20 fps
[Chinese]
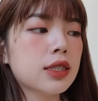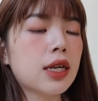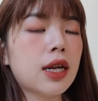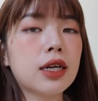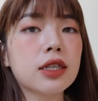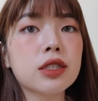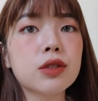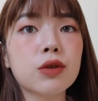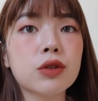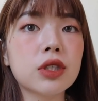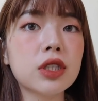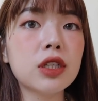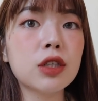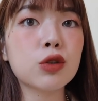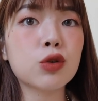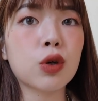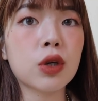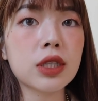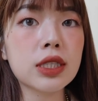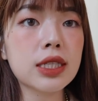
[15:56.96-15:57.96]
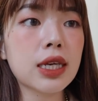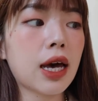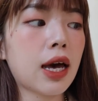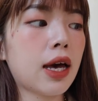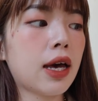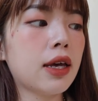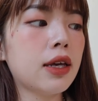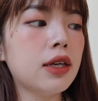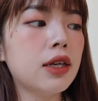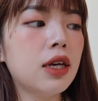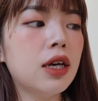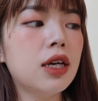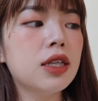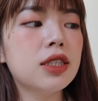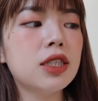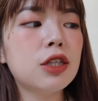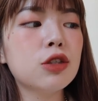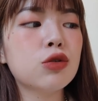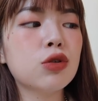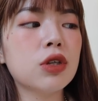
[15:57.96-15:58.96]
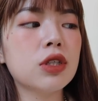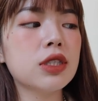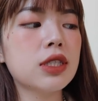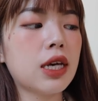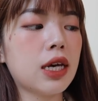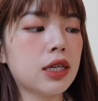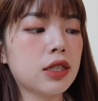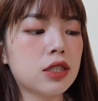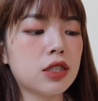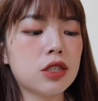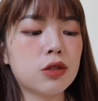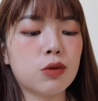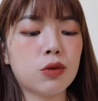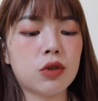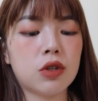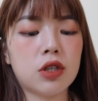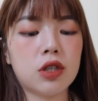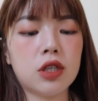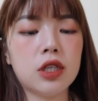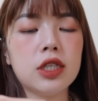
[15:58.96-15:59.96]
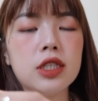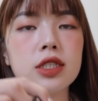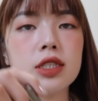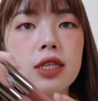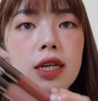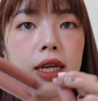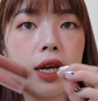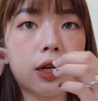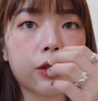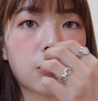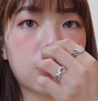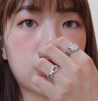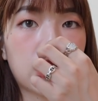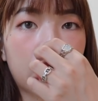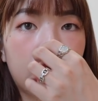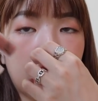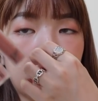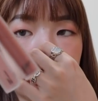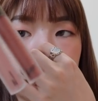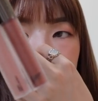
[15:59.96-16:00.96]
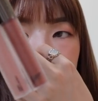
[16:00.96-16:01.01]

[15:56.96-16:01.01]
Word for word: 再来是我今天的唇彩，今天唇彩是我一直以来都很爱